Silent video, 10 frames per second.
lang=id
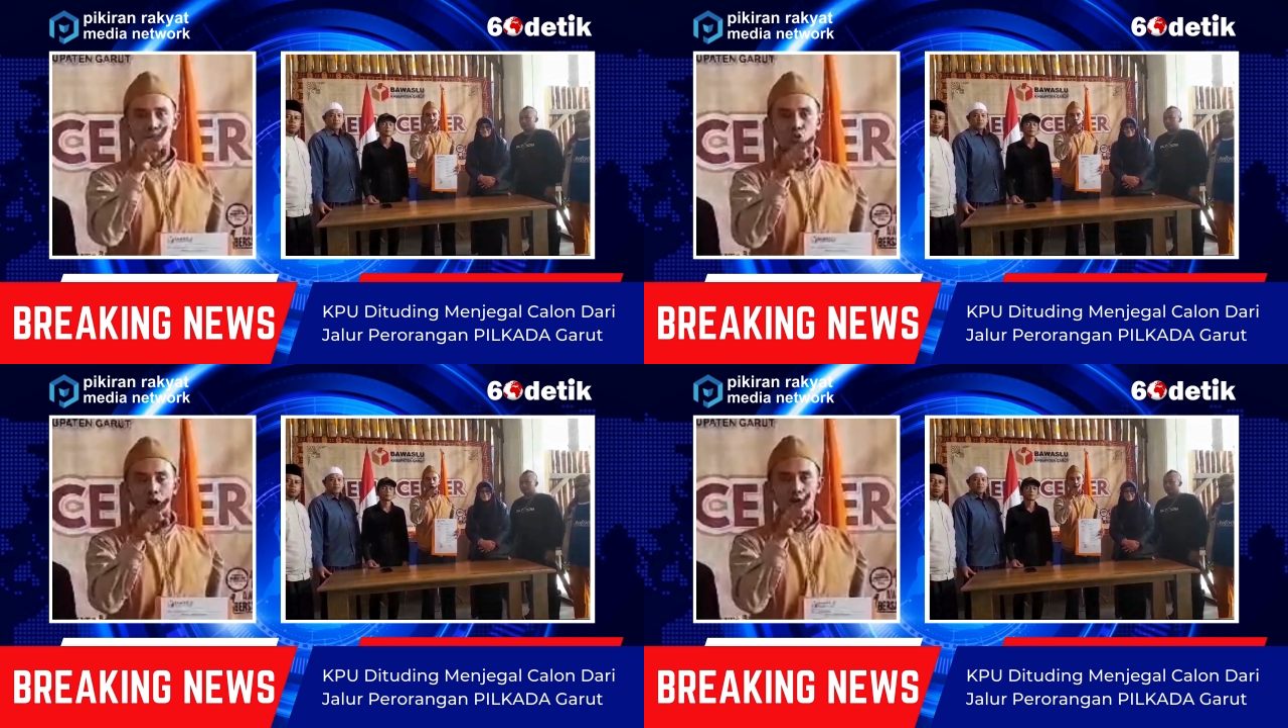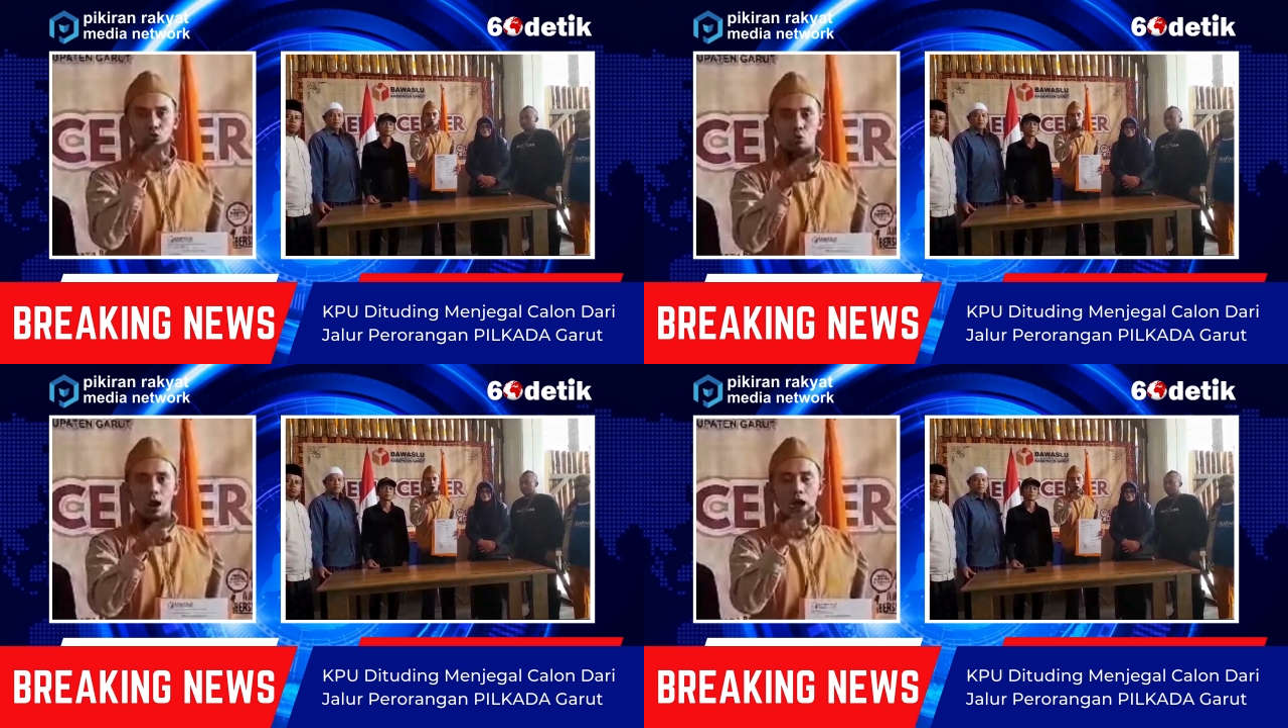
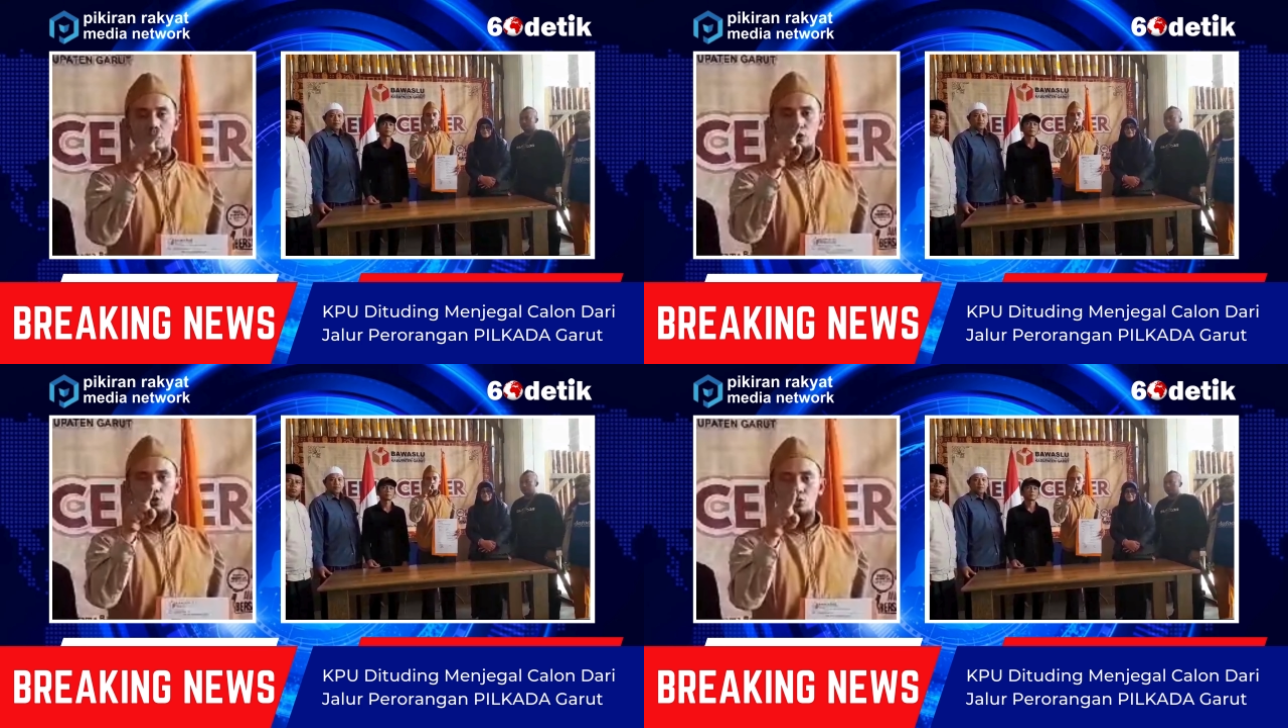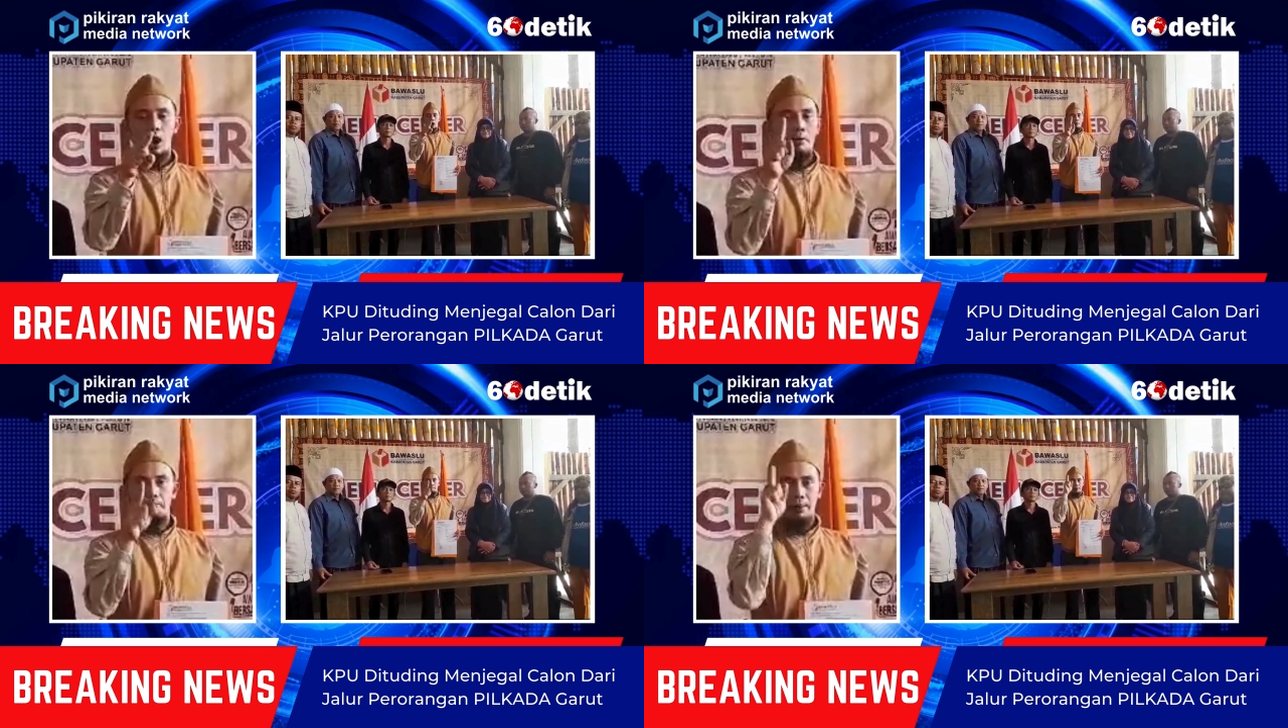
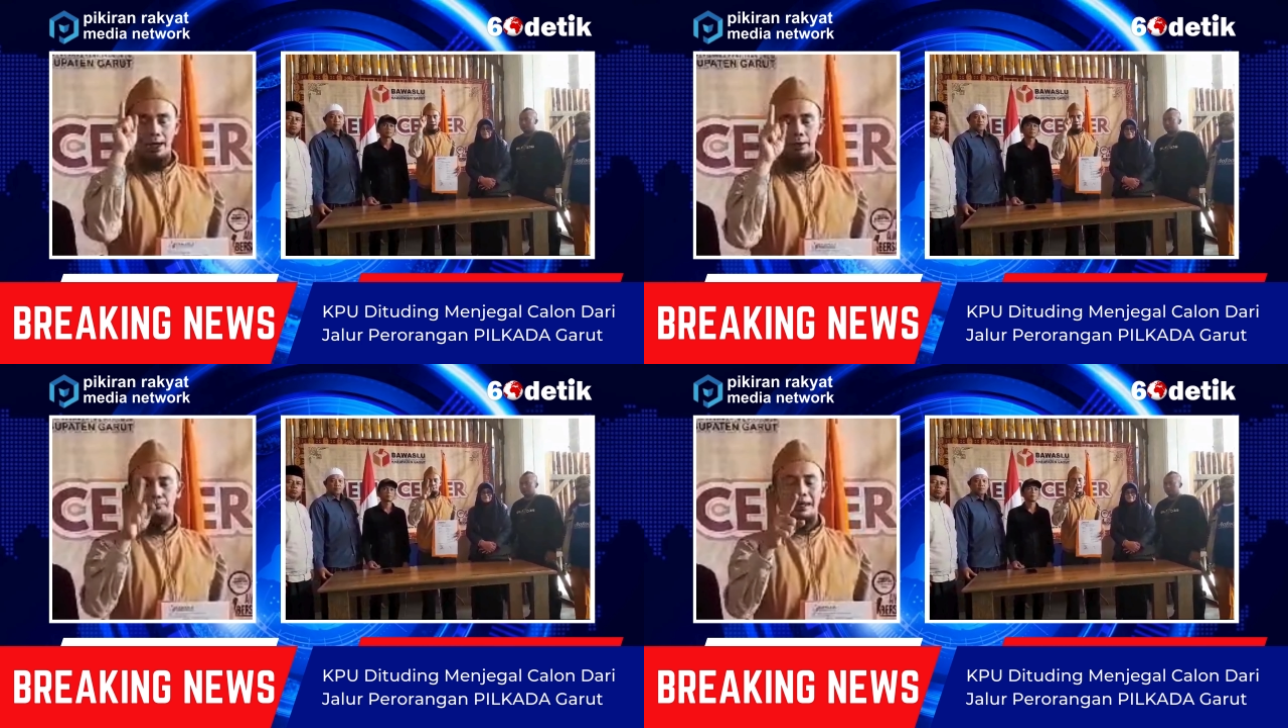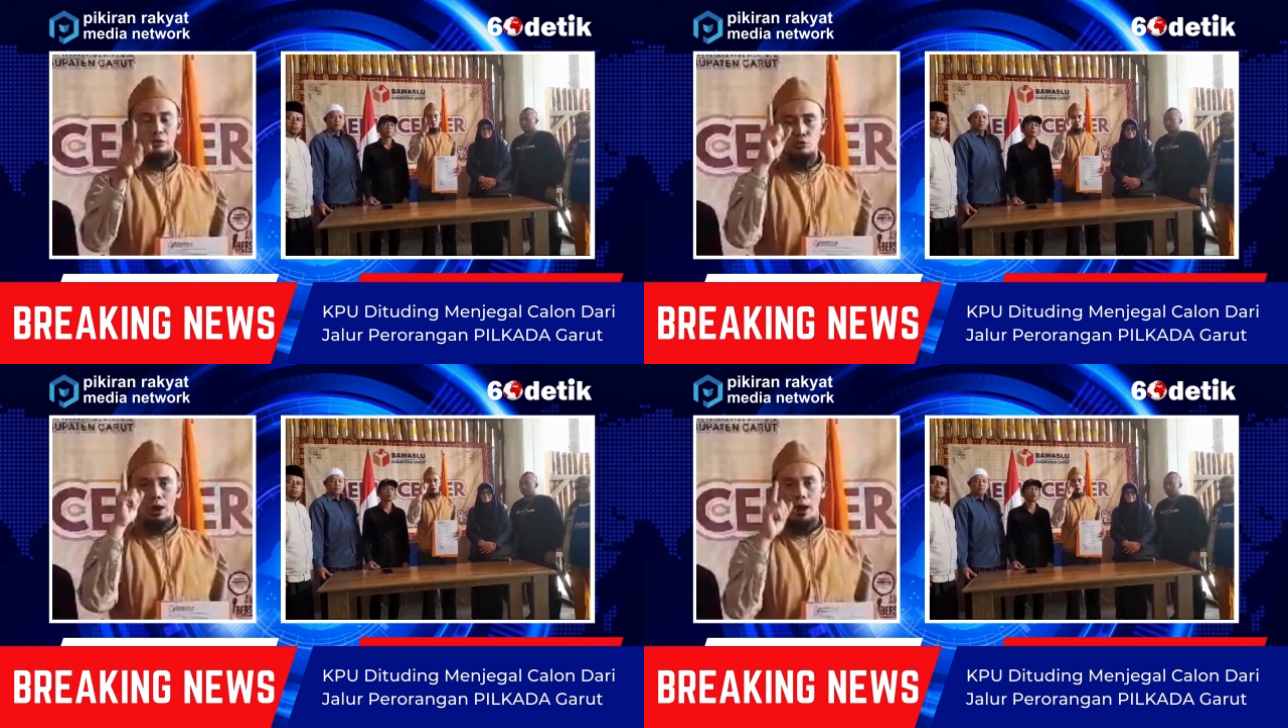
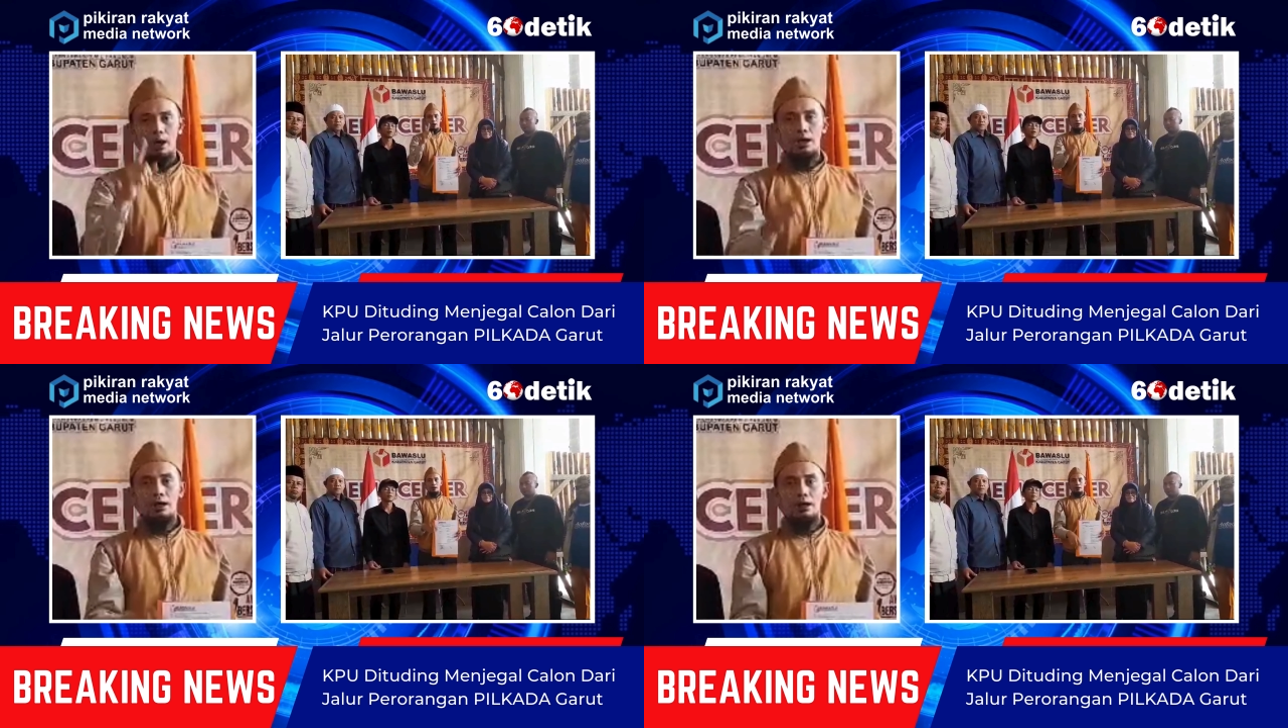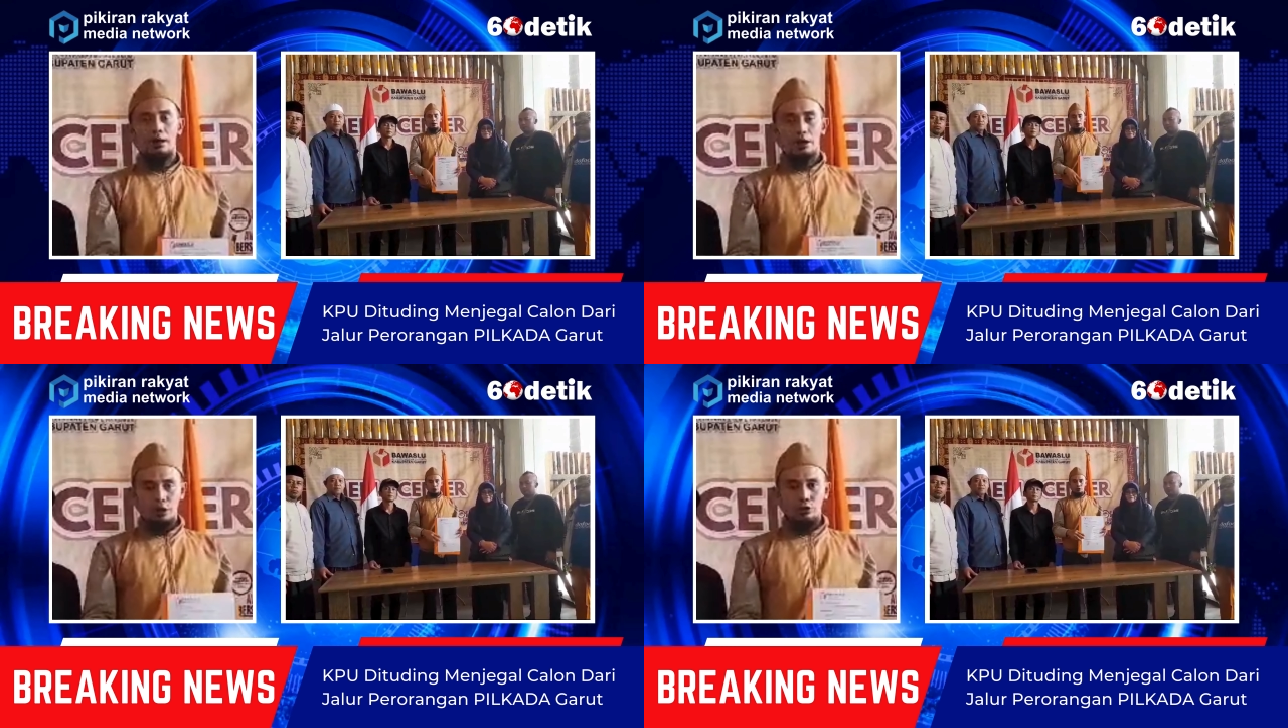
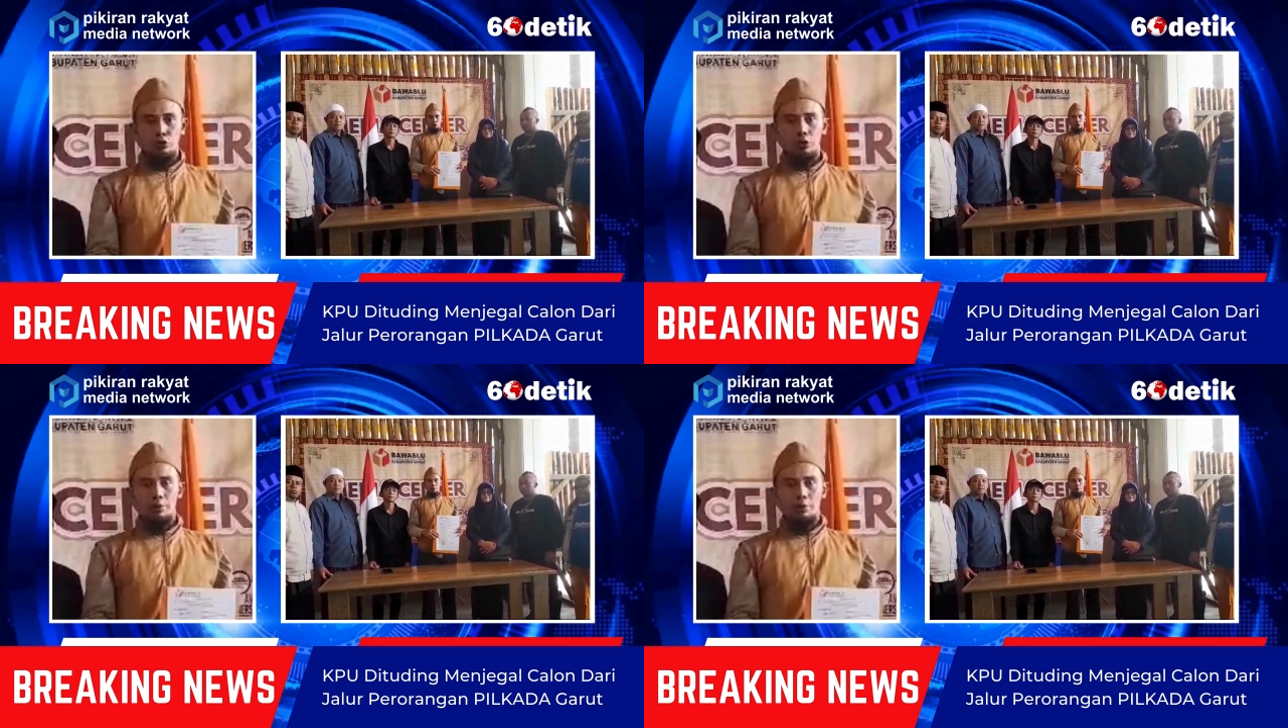22.24.42 itu